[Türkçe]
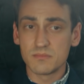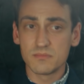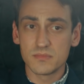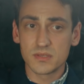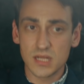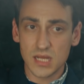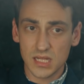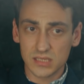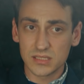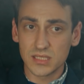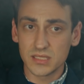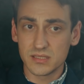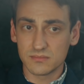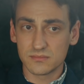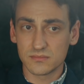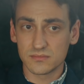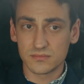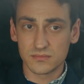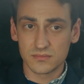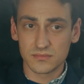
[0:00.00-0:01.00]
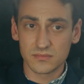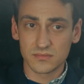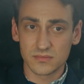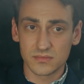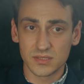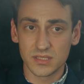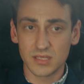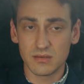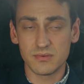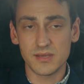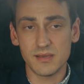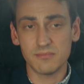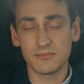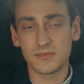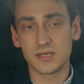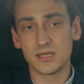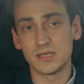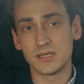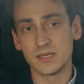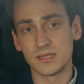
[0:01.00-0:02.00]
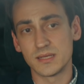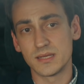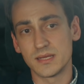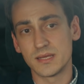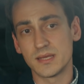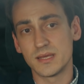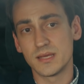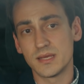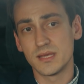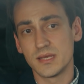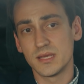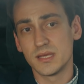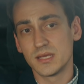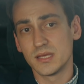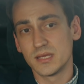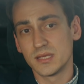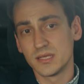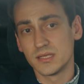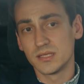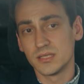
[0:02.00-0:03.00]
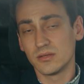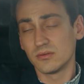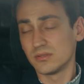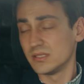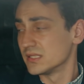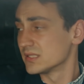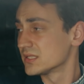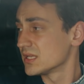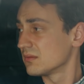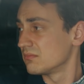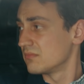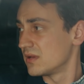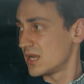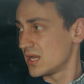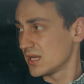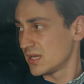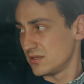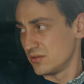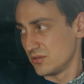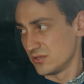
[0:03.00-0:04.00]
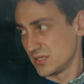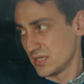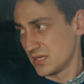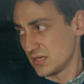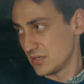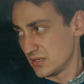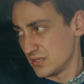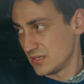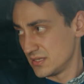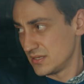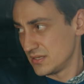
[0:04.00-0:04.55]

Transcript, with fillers: Bir rahatladım da ben mi? Ya insan merak ediyor Zehra.